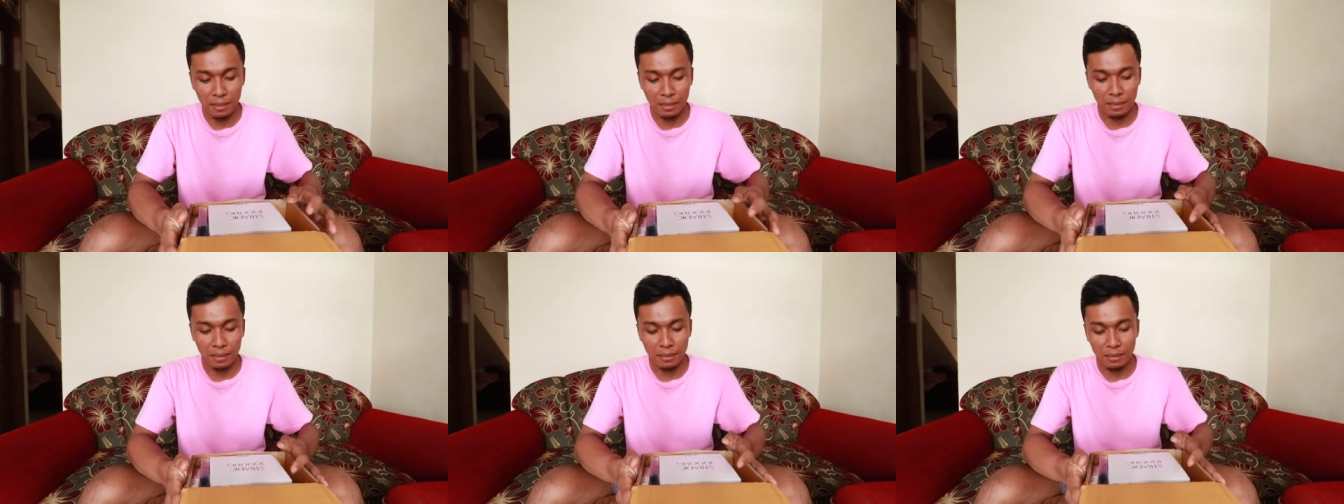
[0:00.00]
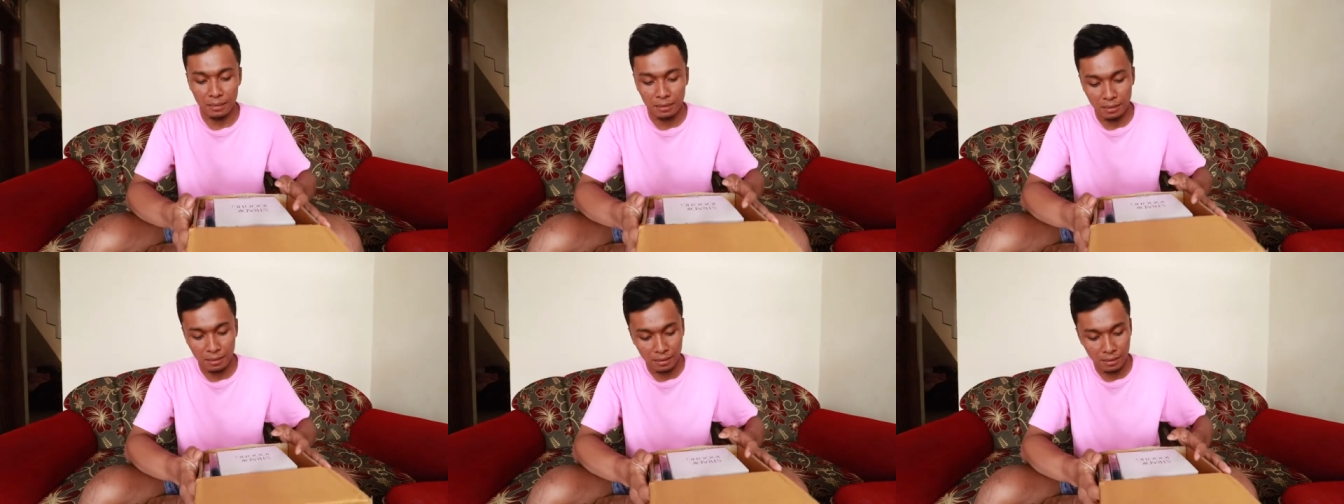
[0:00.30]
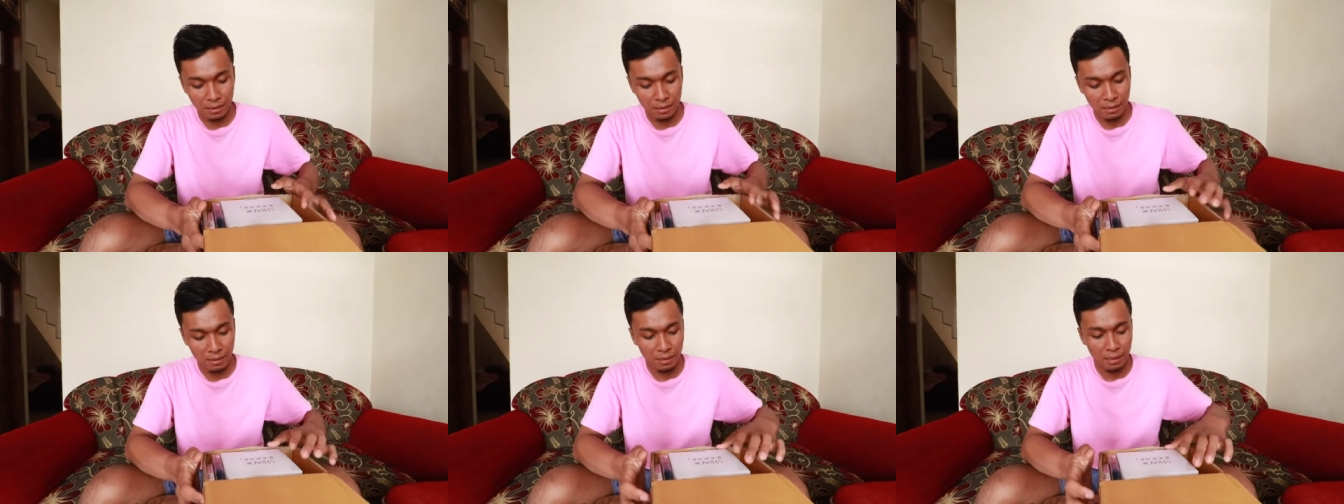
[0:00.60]
guys
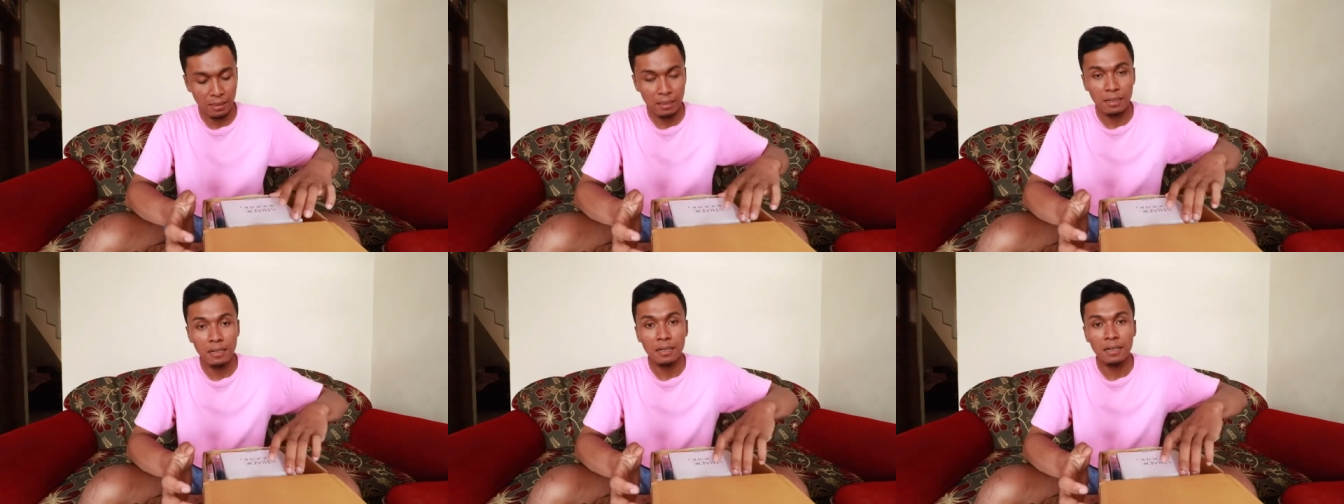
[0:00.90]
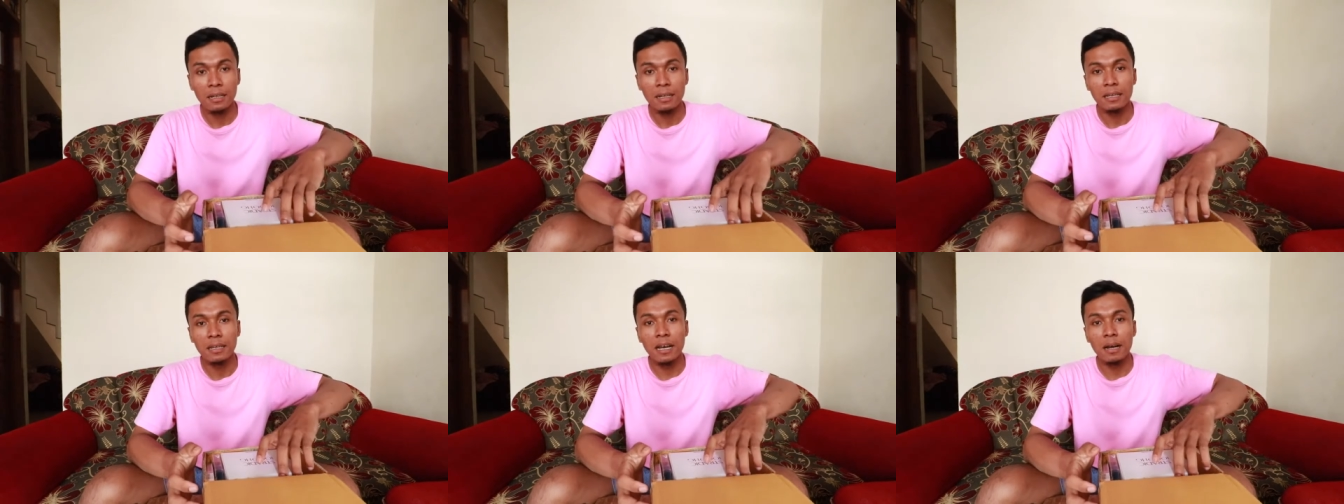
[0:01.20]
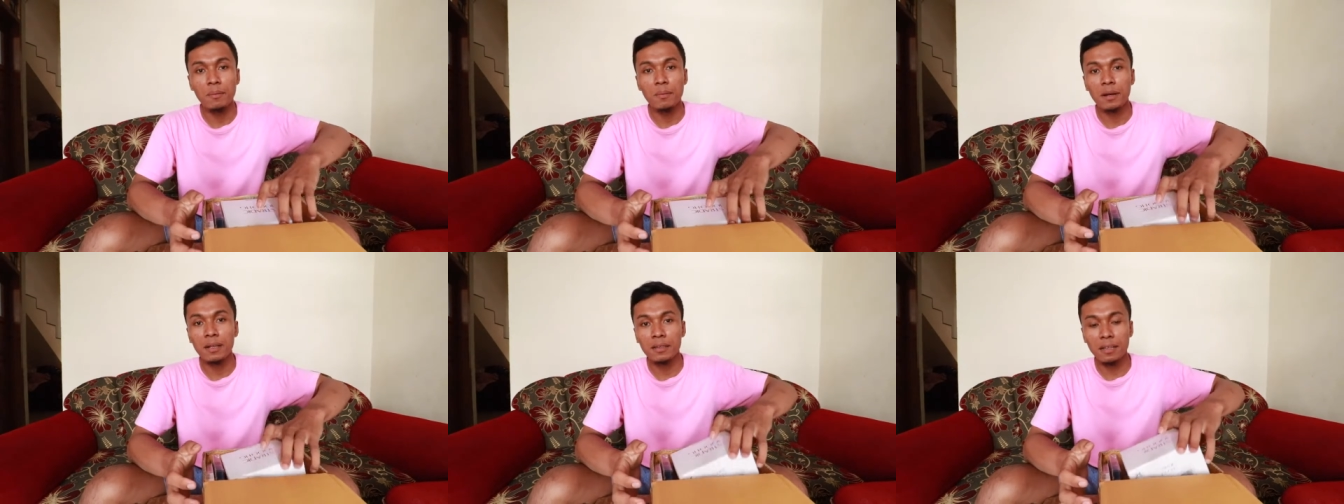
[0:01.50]
Yang
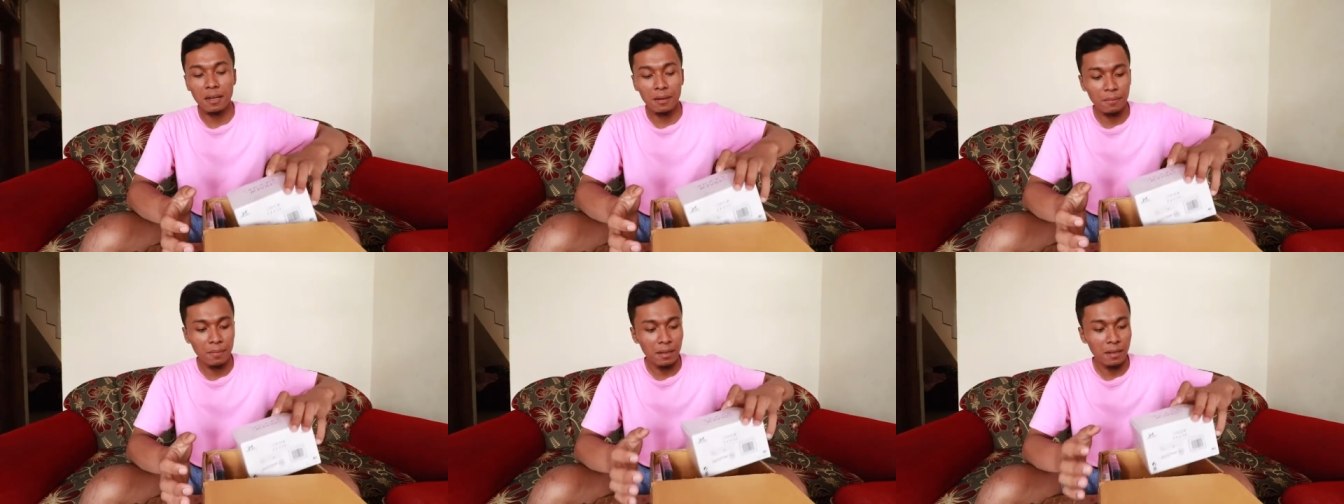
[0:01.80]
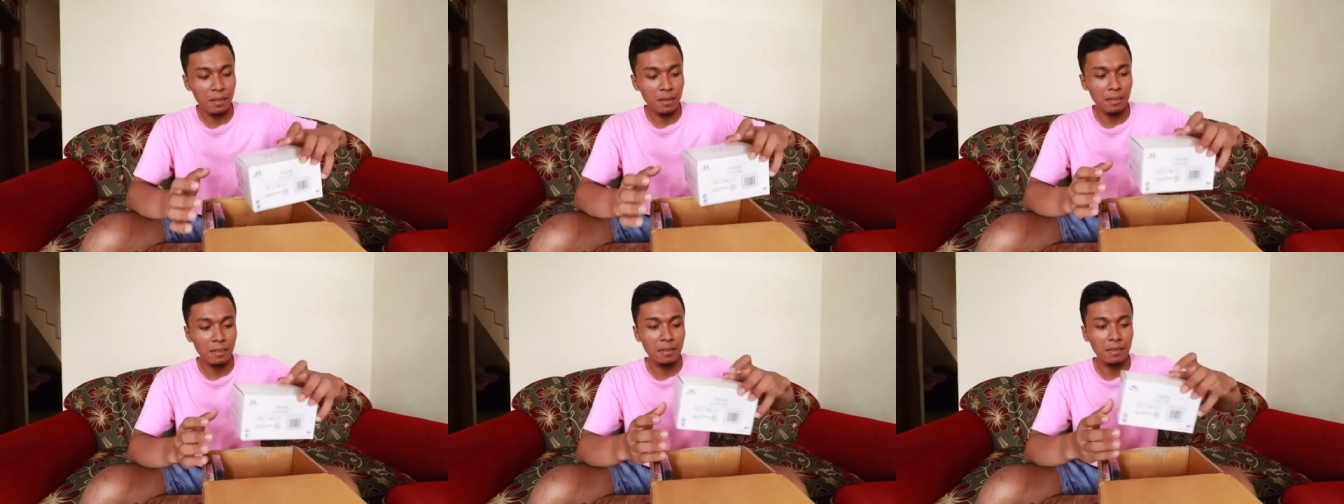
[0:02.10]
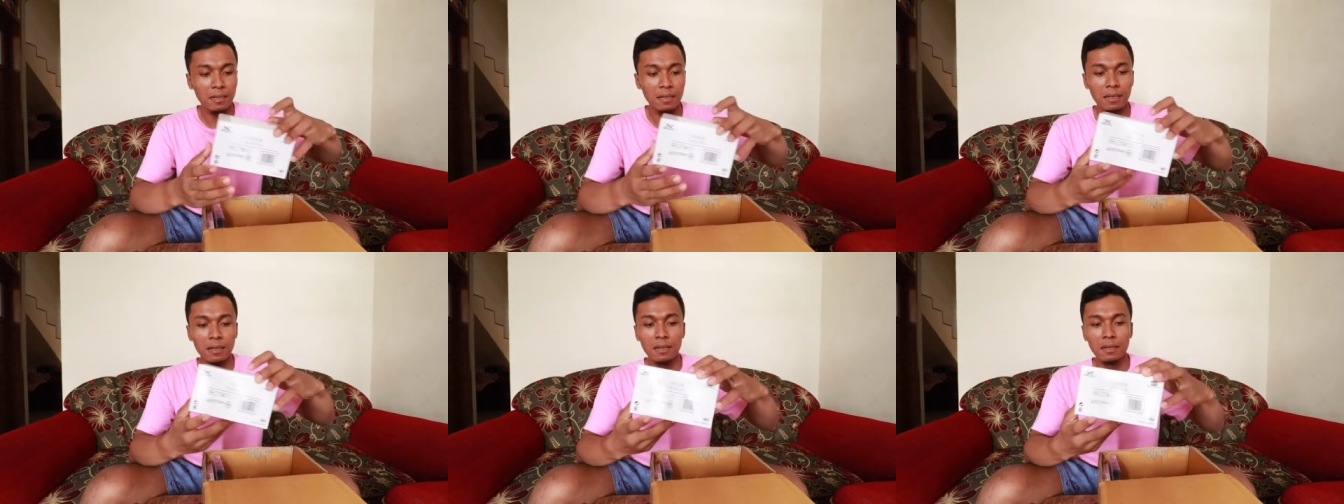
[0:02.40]
pertama ini
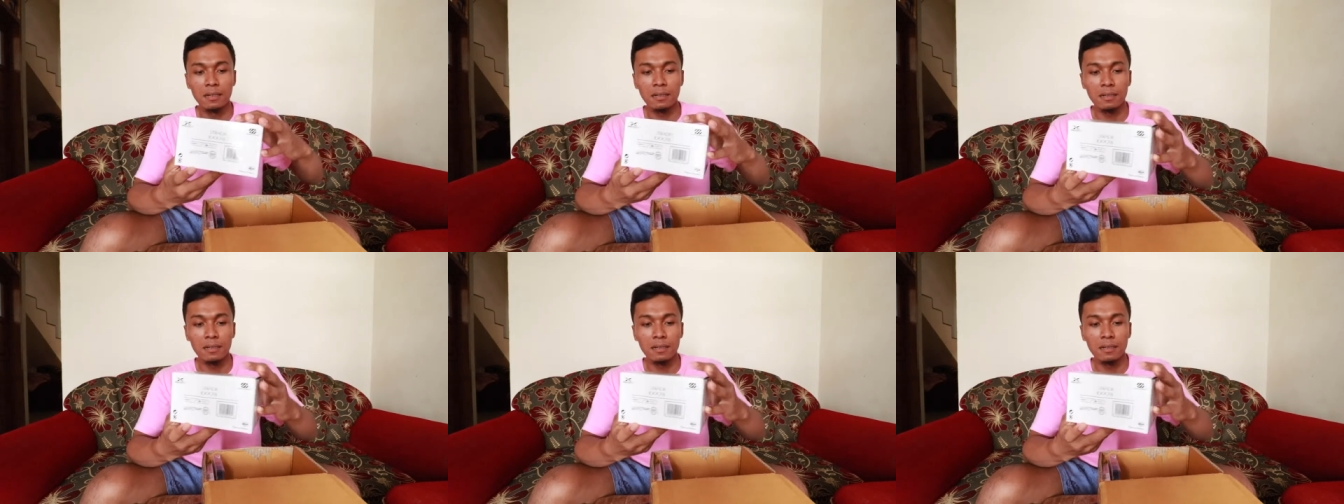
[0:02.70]
dia